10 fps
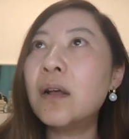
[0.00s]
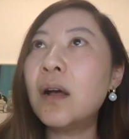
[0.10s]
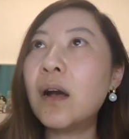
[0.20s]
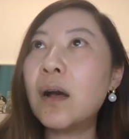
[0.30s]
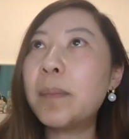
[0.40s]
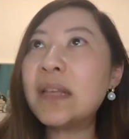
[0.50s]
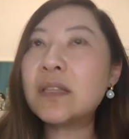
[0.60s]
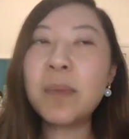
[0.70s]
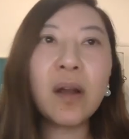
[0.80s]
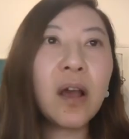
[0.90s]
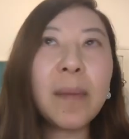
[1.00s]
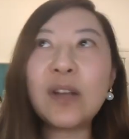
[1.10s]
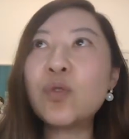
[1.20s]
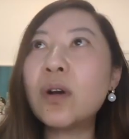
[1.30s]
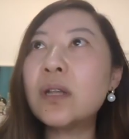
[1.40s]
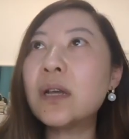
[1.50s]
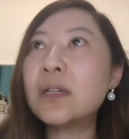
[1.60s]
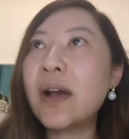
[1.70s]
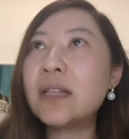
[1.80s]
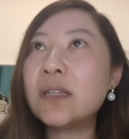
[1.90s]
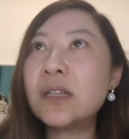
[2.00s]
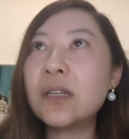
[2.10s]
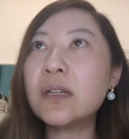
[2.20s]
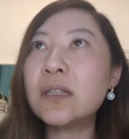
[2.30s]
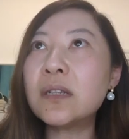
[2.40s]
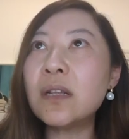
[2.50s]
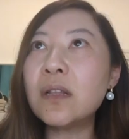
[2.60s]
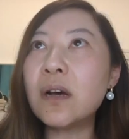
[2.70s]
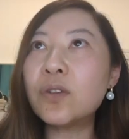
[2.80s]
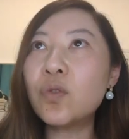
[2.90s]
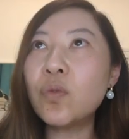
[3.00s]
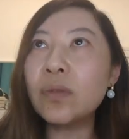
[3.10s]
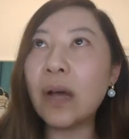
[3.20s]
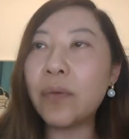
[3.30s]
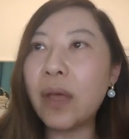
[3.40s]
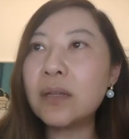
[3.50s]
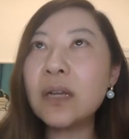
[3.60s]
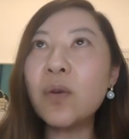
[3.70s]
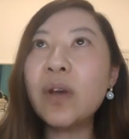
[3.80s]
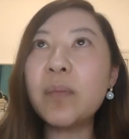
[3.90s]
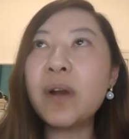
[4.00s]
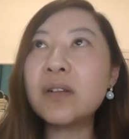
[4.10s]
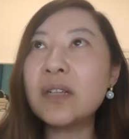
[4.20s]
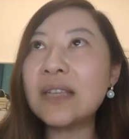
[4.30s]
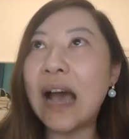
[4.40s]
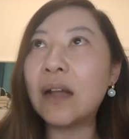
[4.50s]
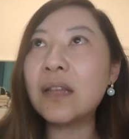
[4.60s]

呃贝斯爆料吧，说那个赵安吉是一个资深的中共党员，这个我也不知道真假，